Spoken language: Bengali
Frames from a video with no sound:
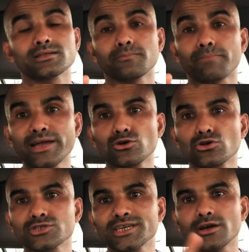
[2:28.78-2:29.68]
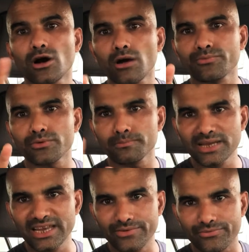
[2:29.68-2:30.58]
বায়োলজি অফ
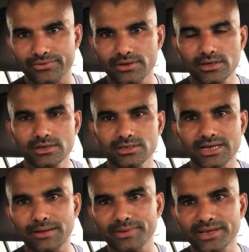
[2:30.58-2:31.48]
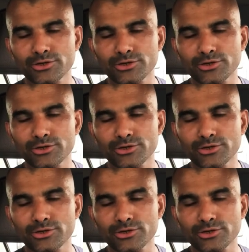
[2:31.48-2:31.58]
বিলিফ যেটা আপনি